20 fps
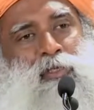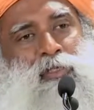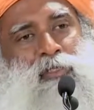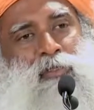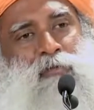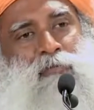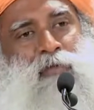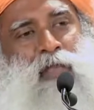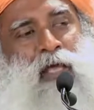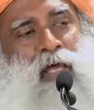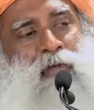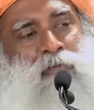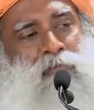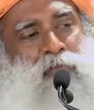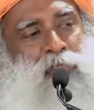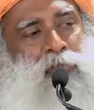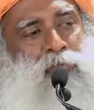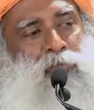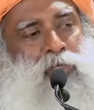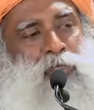ваш
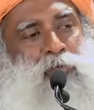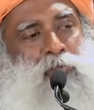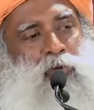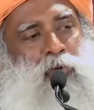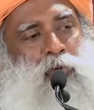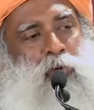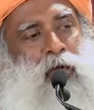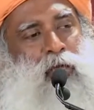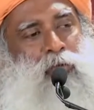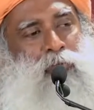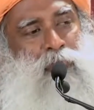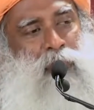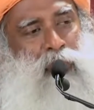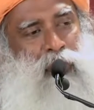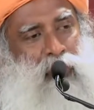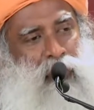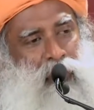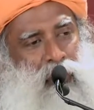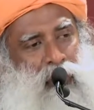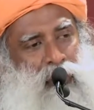жизненный опыт
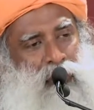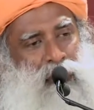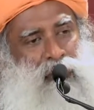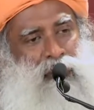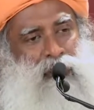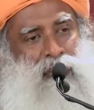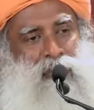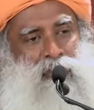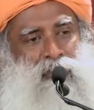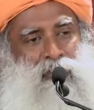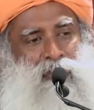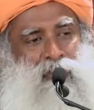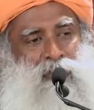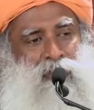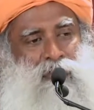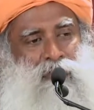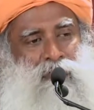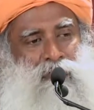стал бессмысленным.